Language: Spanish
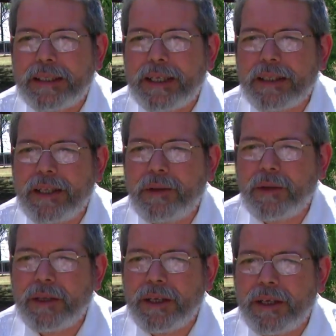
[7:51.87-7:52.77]

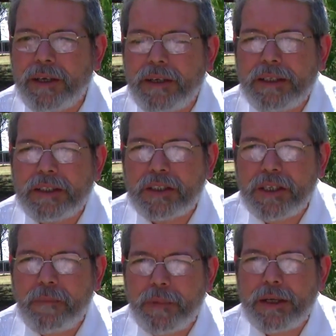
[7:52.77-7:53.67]
tratando de
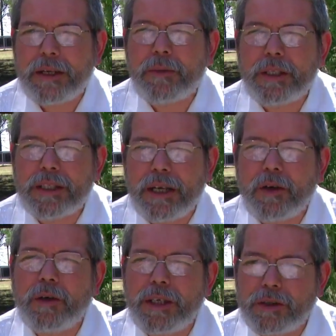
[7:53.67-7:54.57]
siempre revisar
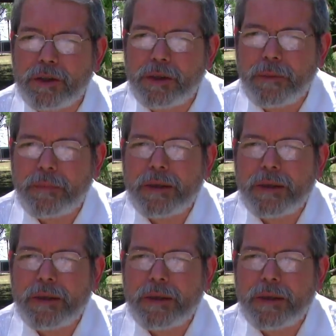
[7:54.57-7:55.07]
lo hecho